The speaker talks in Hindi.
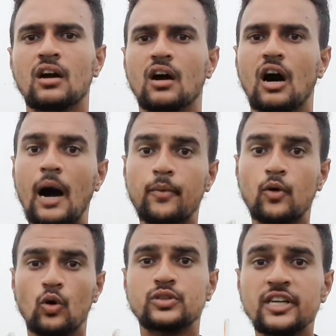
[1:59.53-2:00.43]
आपको
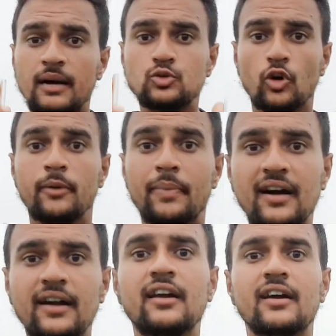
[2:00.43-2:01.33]
उसकी कमजोरी
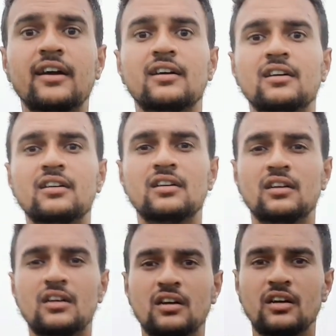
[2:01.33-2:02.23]
पकड़नी है
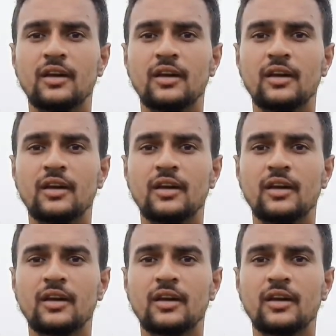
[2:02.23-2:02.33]
कि